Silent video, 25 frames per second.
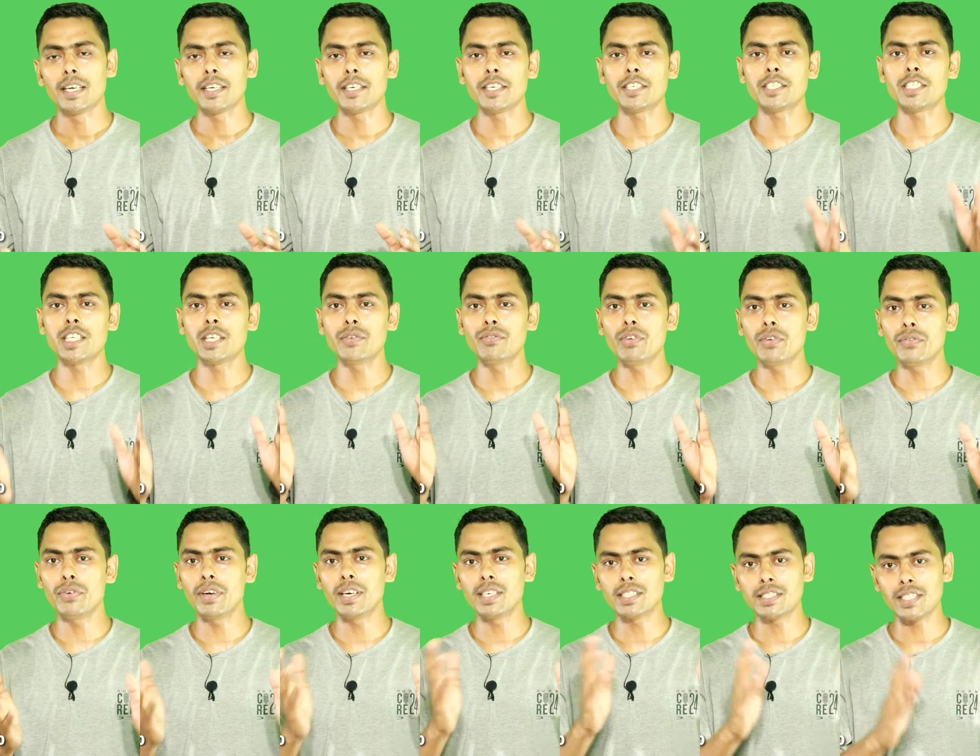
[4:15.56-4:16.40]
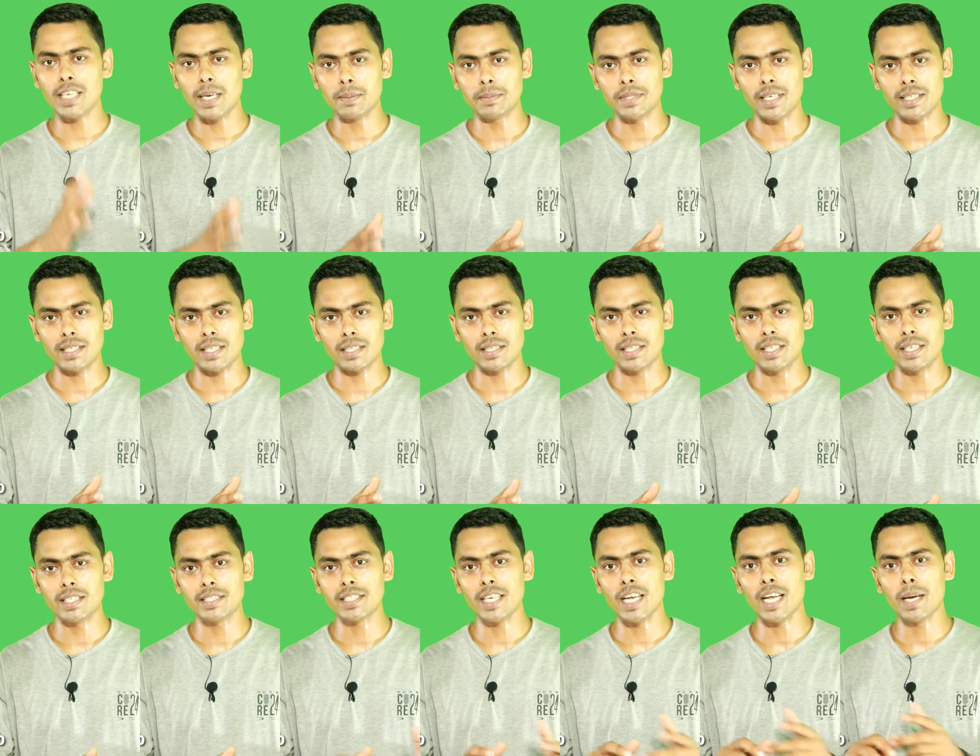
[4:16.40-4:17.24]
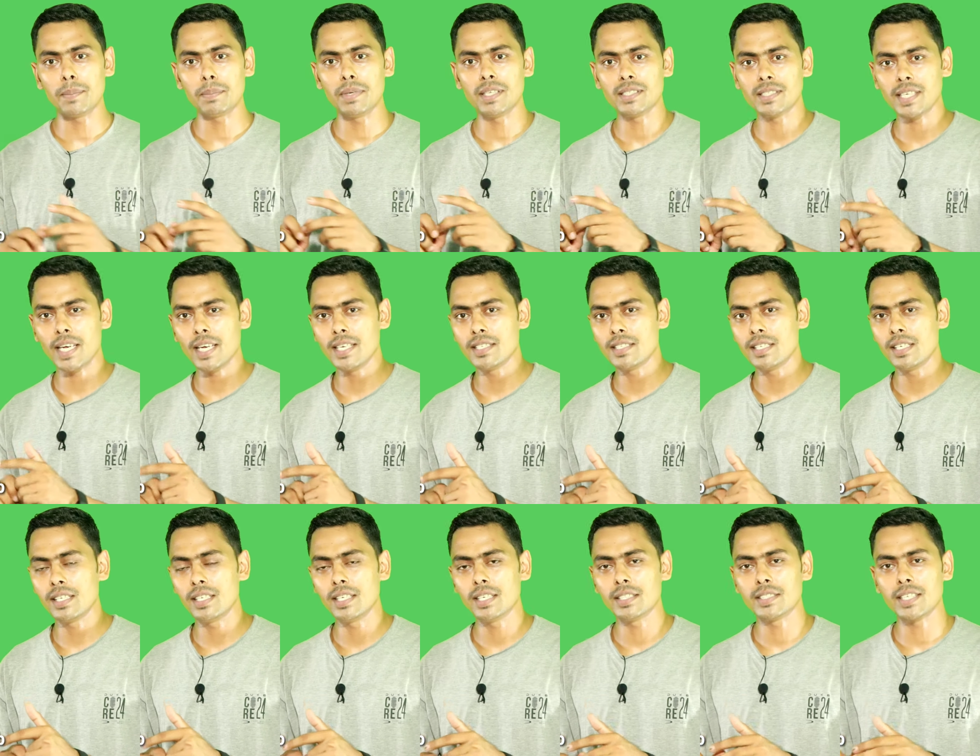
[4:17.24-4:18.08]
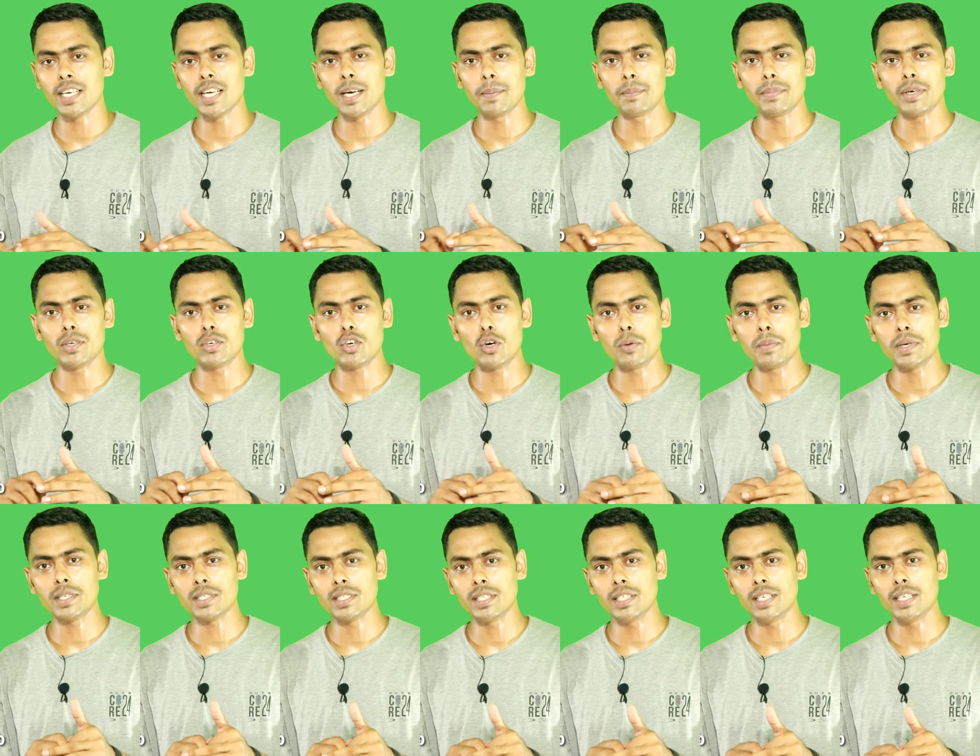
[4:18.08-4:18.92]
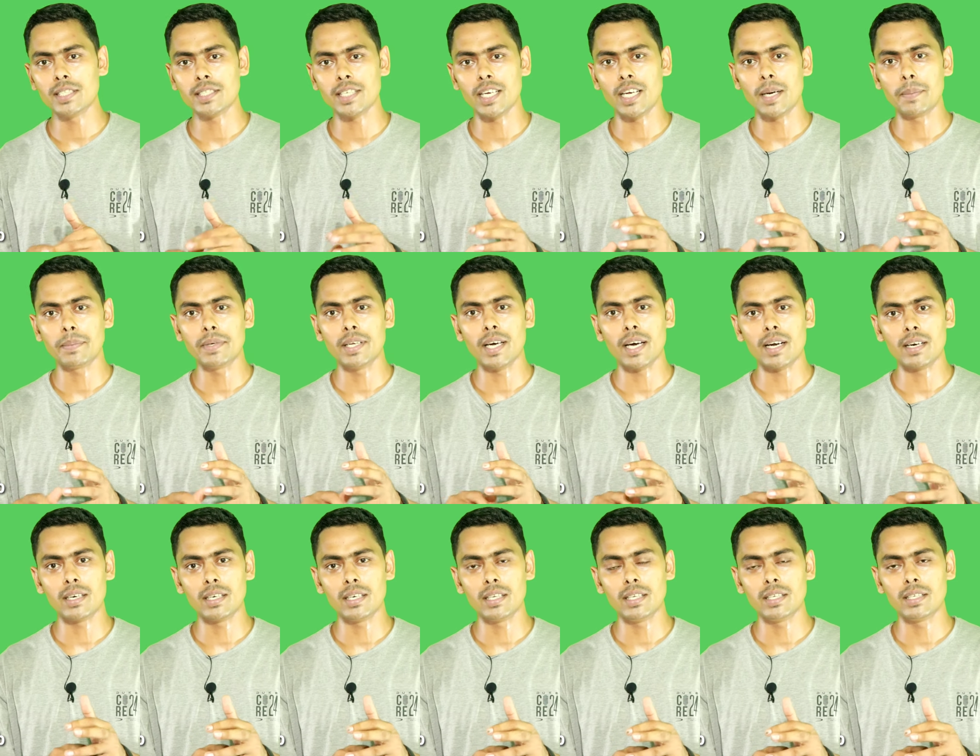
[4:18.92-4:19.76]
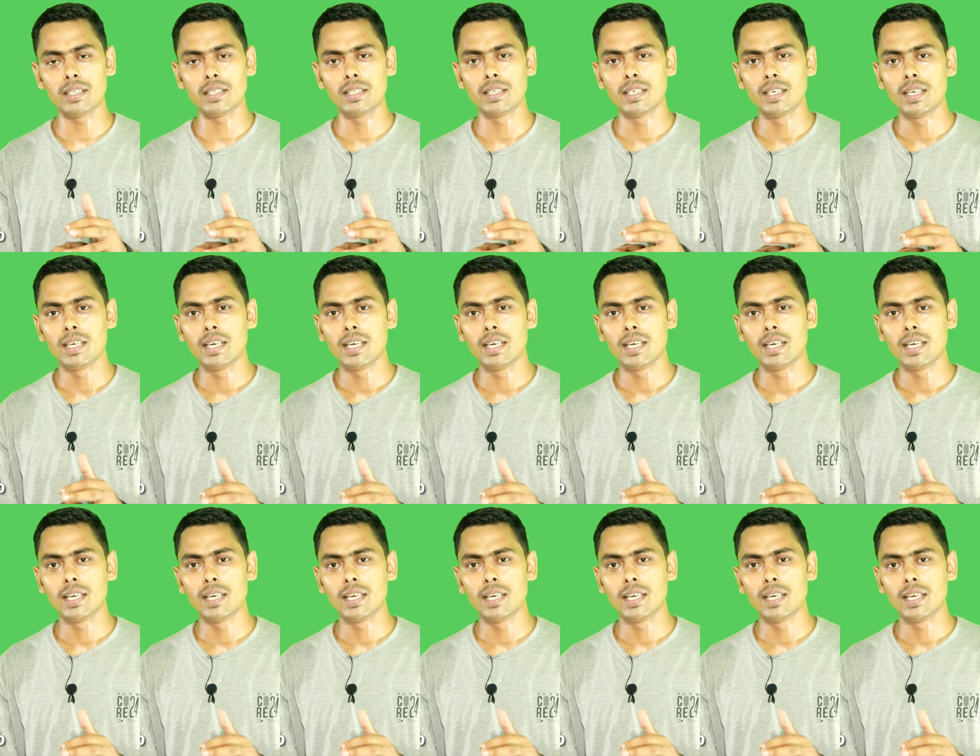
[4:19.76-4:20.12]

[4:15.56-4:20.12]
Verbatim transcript: किसी भी फील्ड से आप जा सकते हैं चाहे आपने साइंस लिए चाहे आपने कॉमर्स लिए चाहे आपने आर्ट लिए